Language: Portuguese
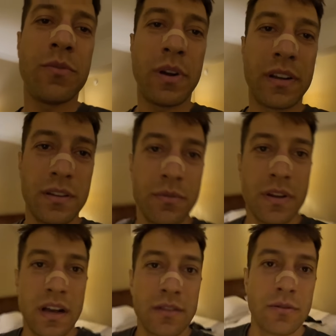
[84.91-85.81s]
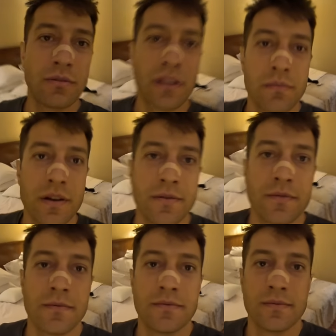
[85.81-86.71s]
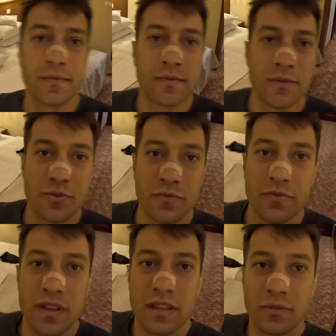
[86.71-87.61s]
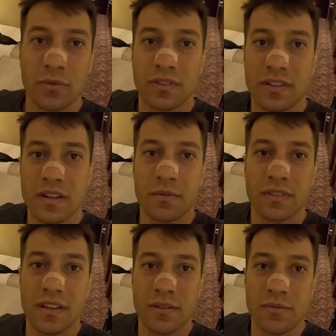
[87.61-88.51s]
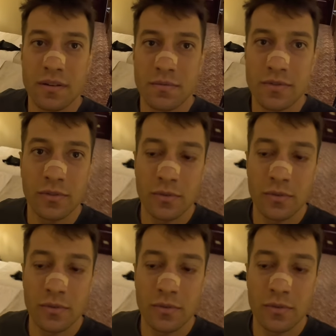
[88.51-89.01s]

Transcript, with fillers: Quartão irado, olha o tamanho. juntei as duas camas que eram cama de